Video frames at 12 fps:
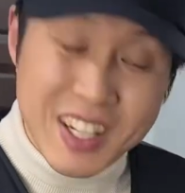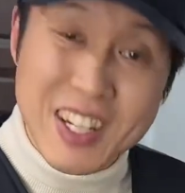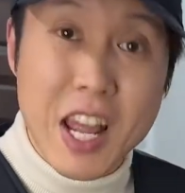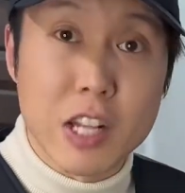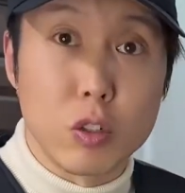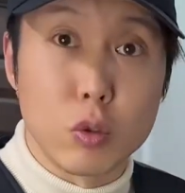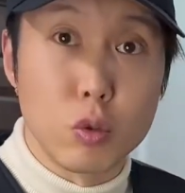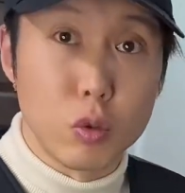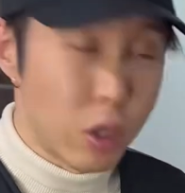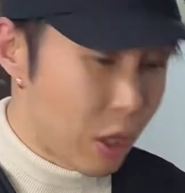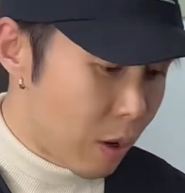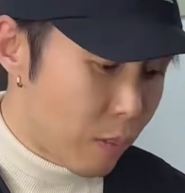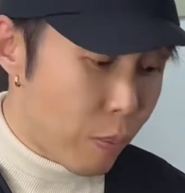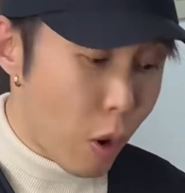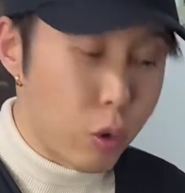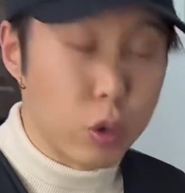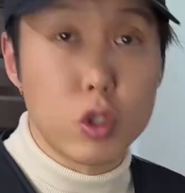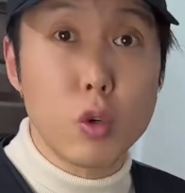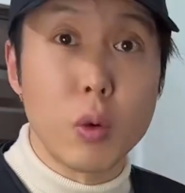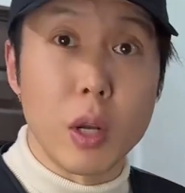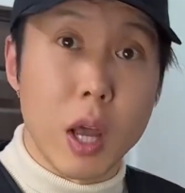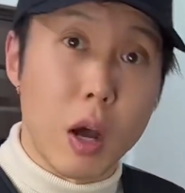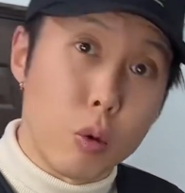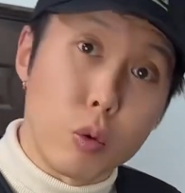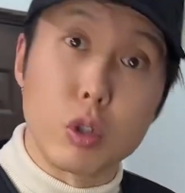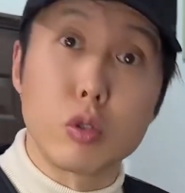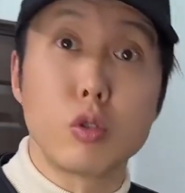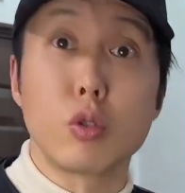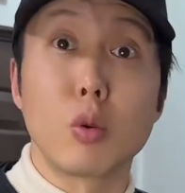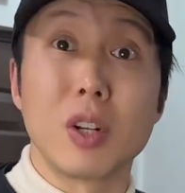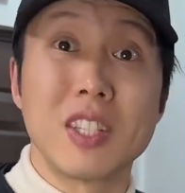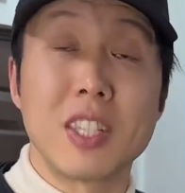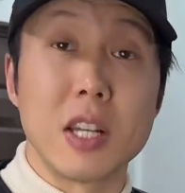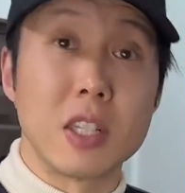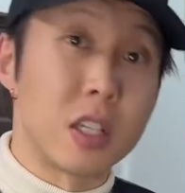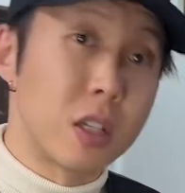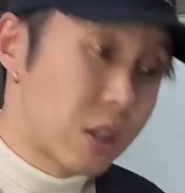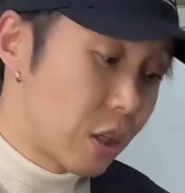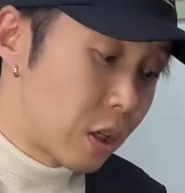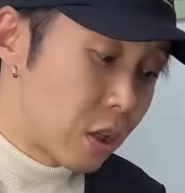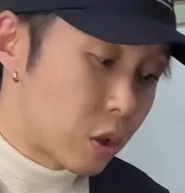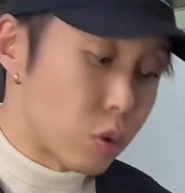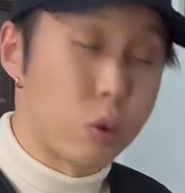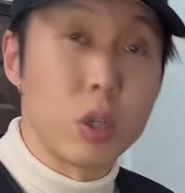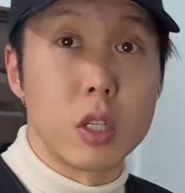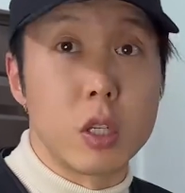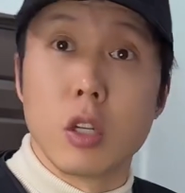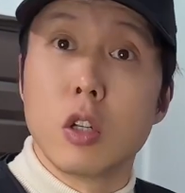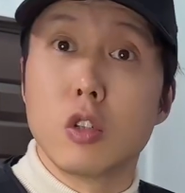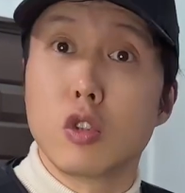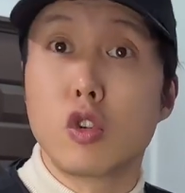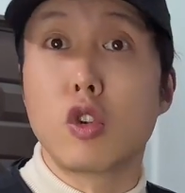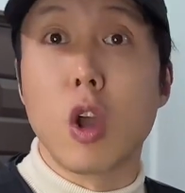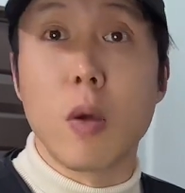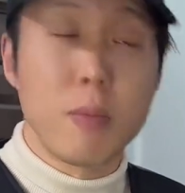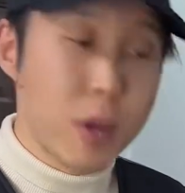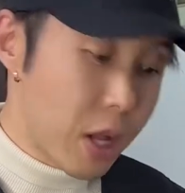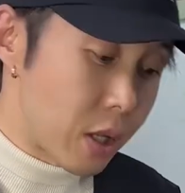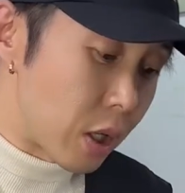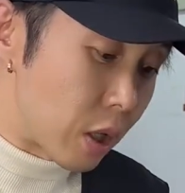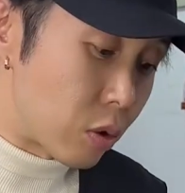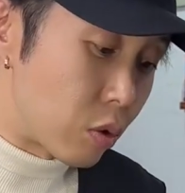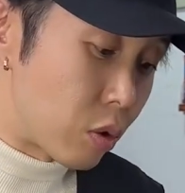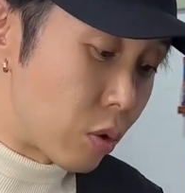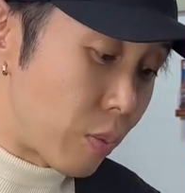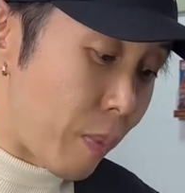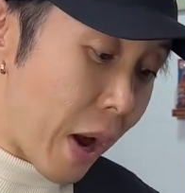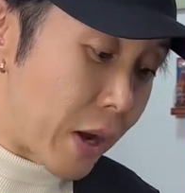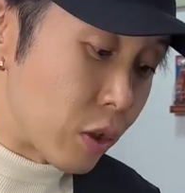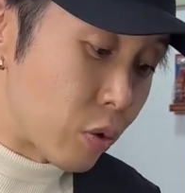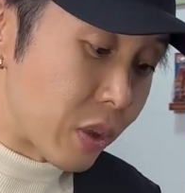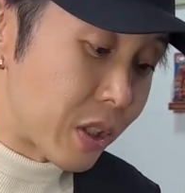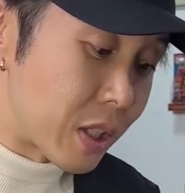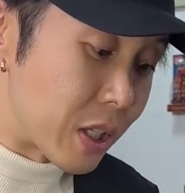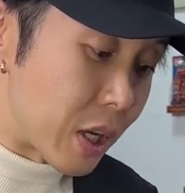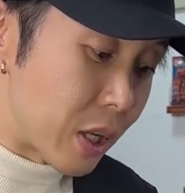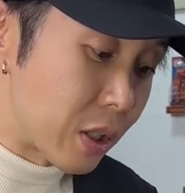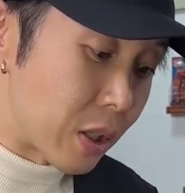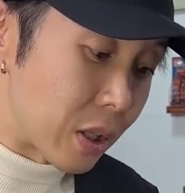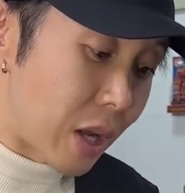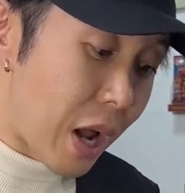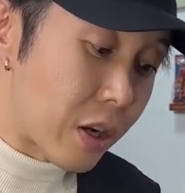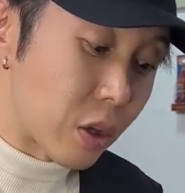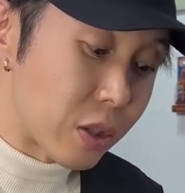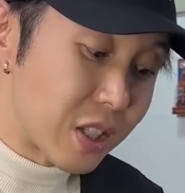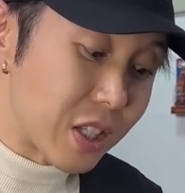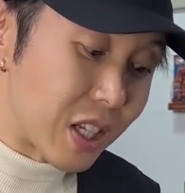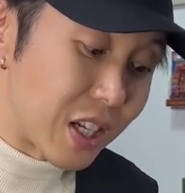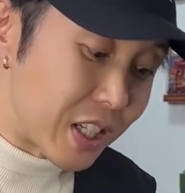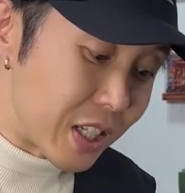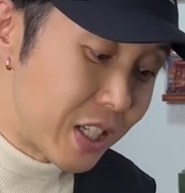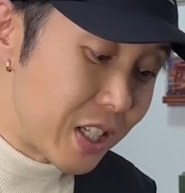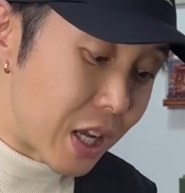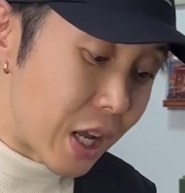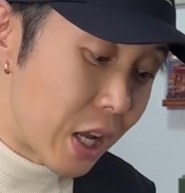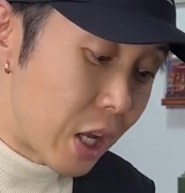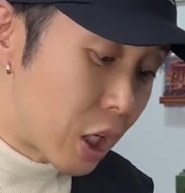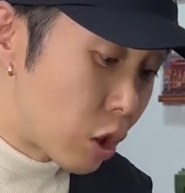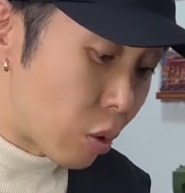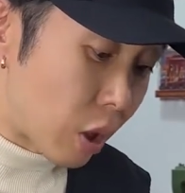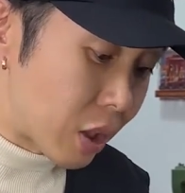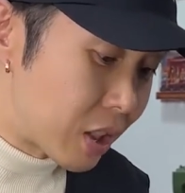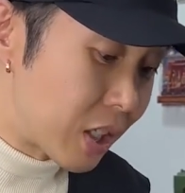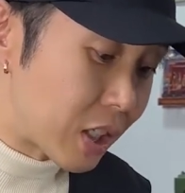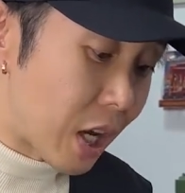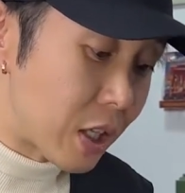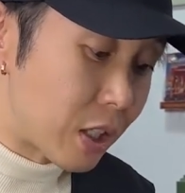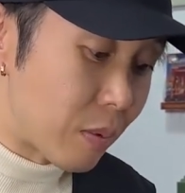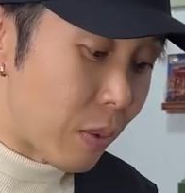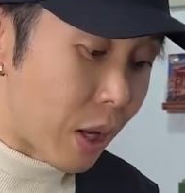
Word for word: 的耐久度，包括重量，我都去做了减轻。所以全面的去把一双鞋子按照自己的理解做到尽善尽